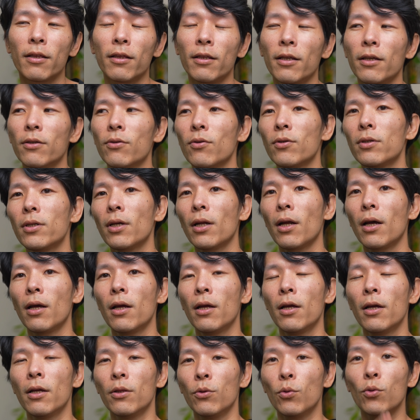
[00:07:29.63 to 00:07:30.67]
で、そしたら
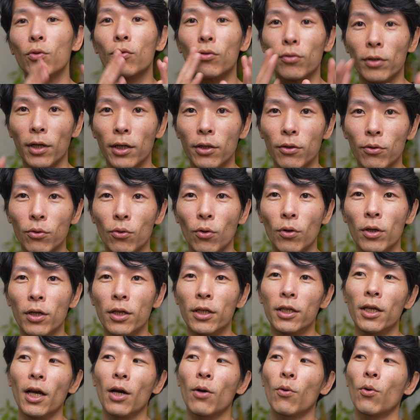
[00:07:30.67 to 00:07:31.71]
どうするかというと、
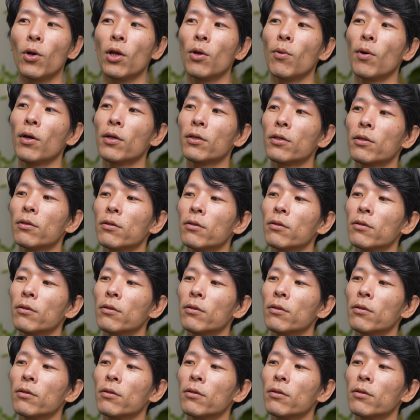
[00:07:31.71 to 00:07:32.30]
いや、これは、